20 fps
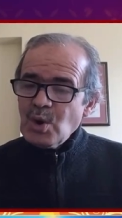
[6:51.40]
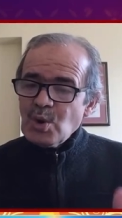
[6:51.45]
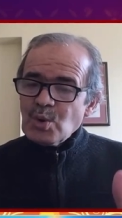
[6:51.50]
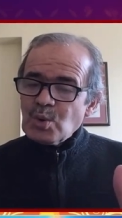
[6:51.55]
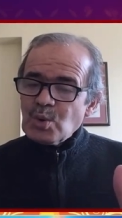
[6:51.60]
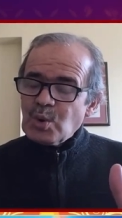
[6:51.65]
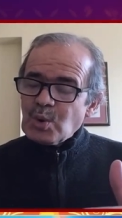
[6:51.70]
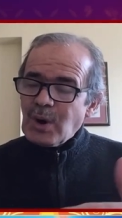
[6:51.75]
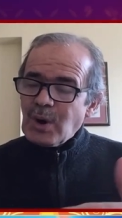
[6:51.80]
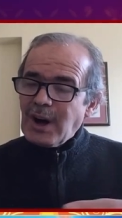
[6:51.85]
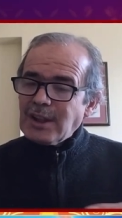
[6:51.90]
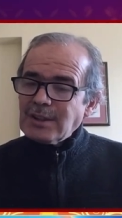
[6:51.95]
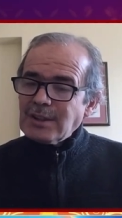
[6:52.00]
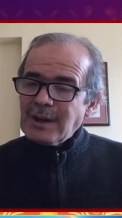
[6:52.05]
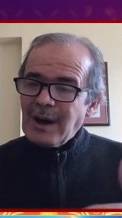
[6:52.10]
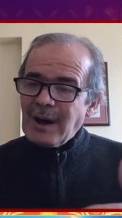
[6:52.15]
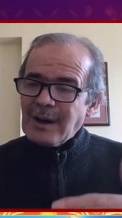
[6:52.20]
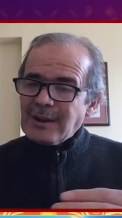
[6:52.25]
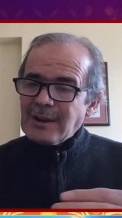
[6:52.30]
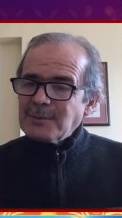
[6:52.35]

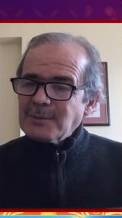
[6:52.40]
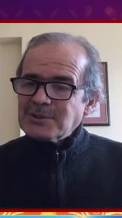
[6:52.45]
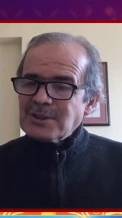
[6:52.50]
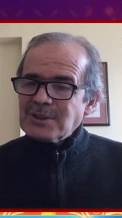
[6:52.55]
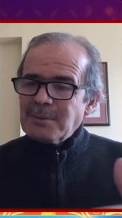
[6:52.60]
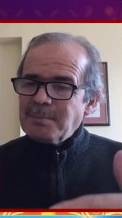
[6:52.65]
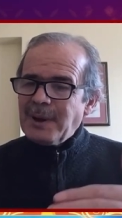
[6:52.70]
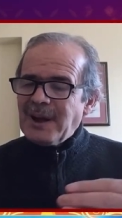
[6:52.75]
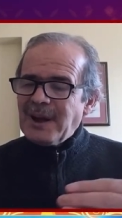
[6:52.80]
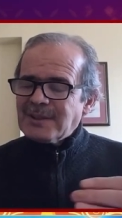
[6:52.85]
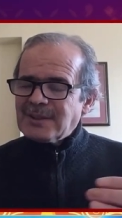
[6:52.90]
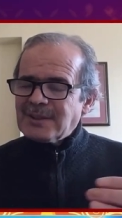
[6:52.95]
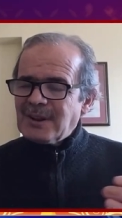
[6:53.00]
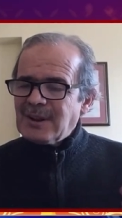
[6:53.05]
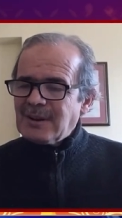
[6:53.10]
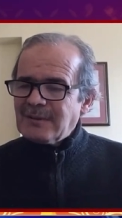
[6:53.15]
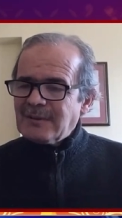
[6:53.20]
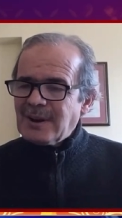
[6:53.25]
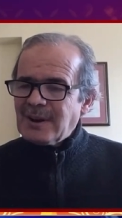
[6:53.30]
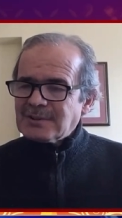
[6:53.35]
Kur'an'la aramızda perdeler
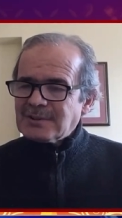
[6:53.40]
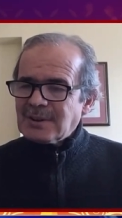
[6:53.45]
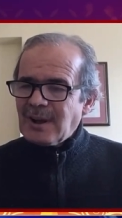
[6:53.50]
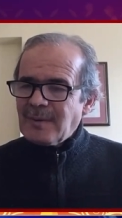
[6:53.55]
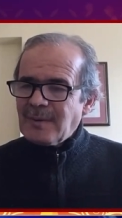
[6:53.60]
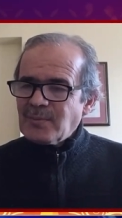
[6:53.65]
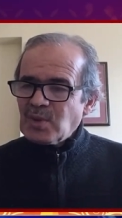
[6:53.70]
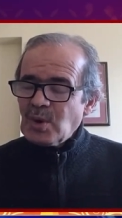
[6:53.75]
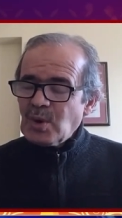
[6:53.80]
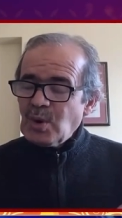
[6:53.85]
varsa